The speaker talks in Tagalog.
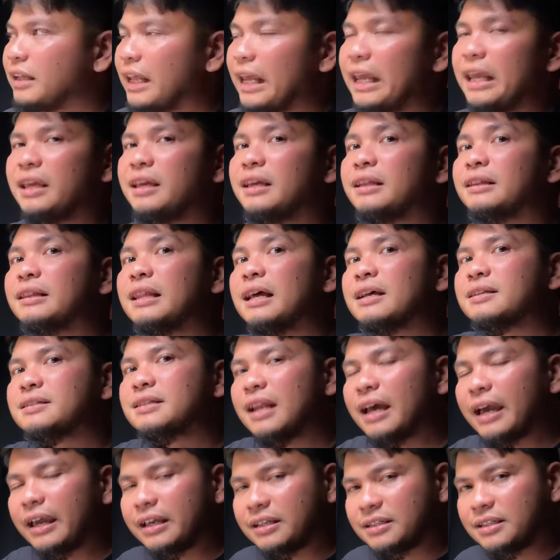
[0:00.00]
naiingit lang
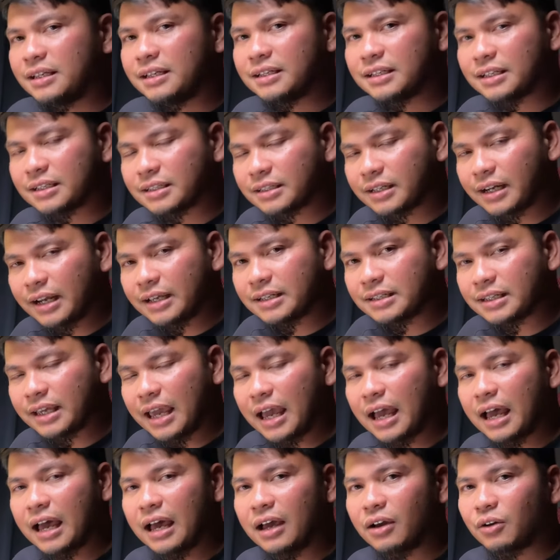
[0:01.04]
sila kay Jesus Christ
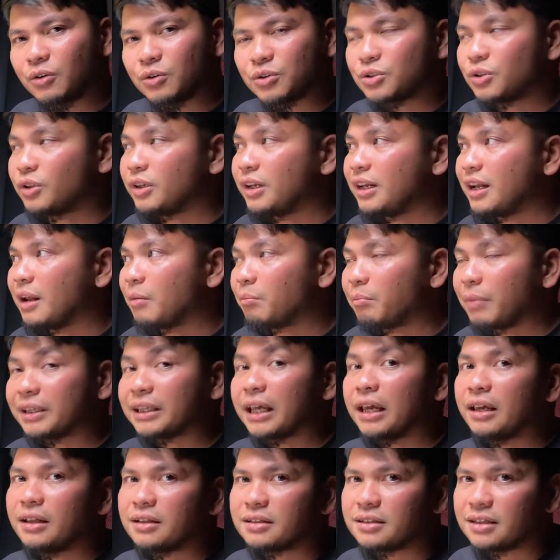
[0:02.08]
kaya gusto nilang
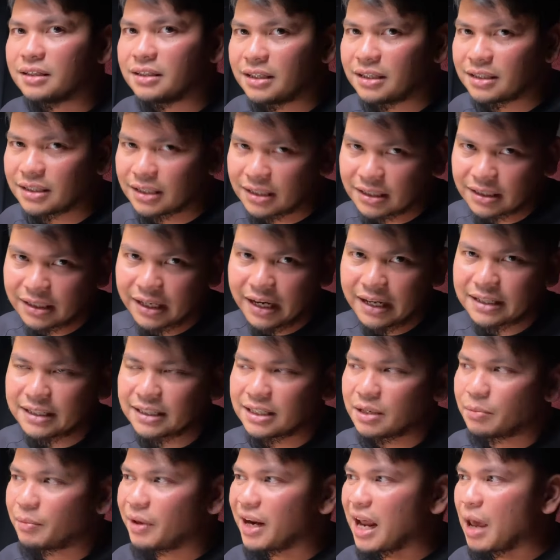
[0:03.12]
patayin si Jesus Christ
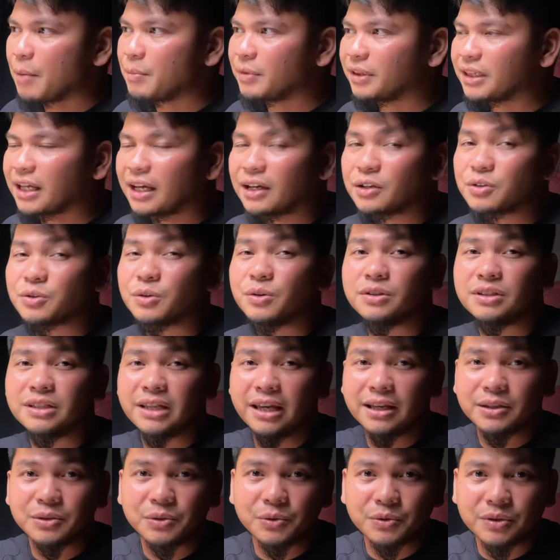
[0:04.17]
kasi maraming tagasunod si
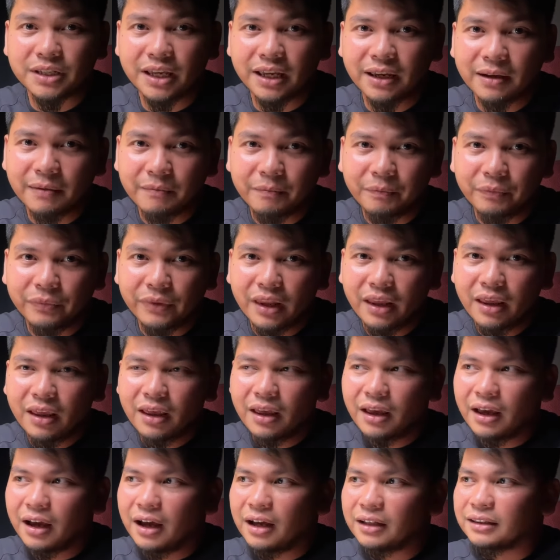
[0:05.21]
Jesus eh.
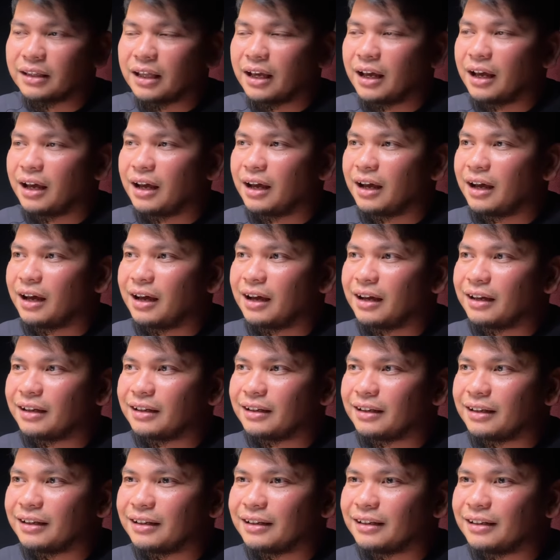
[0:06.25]
At uh,
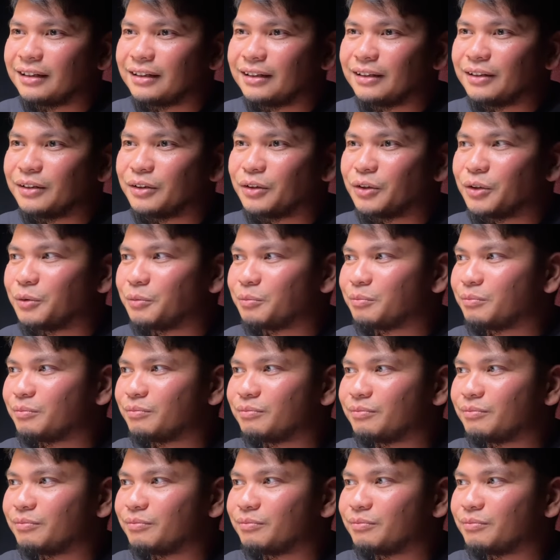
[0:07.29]
you know,